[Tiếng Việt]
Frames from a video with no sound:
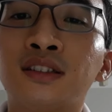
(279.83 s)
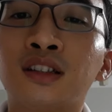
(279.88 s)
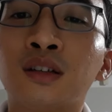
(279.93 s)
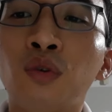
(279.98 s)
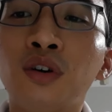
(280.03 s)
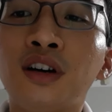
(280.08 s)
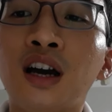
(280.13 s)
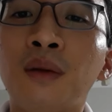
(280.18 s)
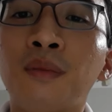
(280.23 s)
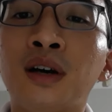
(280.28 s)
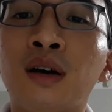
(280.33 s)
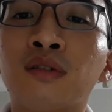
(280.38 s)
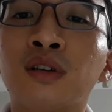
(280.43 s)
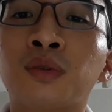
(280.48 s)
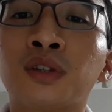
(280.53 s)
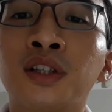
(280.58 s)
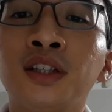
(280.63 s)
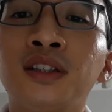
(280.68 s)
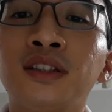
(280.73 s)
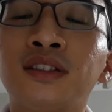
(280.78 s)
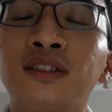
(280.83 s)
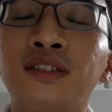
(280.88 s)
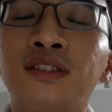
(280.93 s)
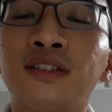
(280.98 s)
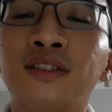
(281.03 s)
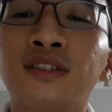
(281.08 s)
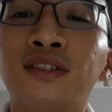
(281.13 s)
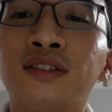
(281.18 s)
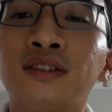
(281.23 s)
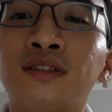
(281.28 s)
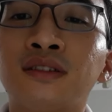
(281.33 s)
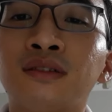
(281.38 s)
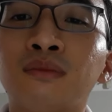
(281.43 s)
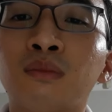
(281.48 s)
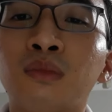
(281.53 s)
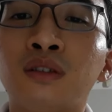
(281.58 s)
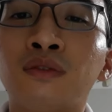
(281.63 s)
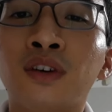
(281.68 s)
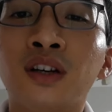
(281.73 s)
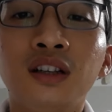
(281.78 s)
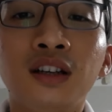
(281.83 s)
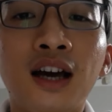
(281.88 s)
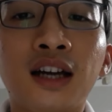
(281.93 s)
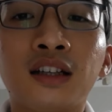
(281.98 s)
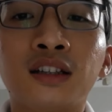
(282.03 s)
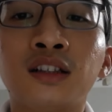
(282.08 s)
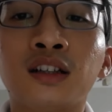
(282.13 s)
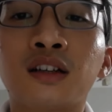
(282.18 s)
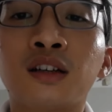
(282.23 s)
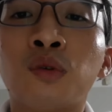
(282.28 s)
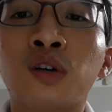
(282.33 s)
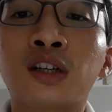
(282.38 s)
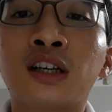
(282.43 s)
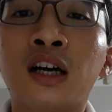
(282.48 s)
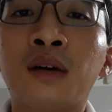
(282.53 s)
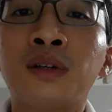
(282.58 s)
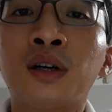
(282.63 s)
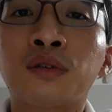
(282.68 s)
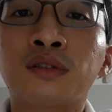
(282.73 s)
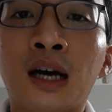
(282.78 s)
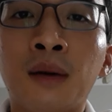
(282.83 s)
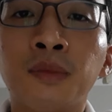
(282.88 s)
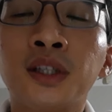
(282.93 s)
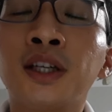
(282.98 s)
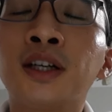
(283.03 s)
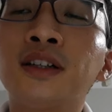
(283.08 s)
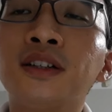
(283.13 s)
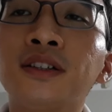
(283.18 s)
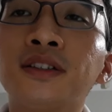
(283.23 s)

Mỗi ngày mình học được một ít, mình vẫn đạt được một ngày mình học 8 tiếng.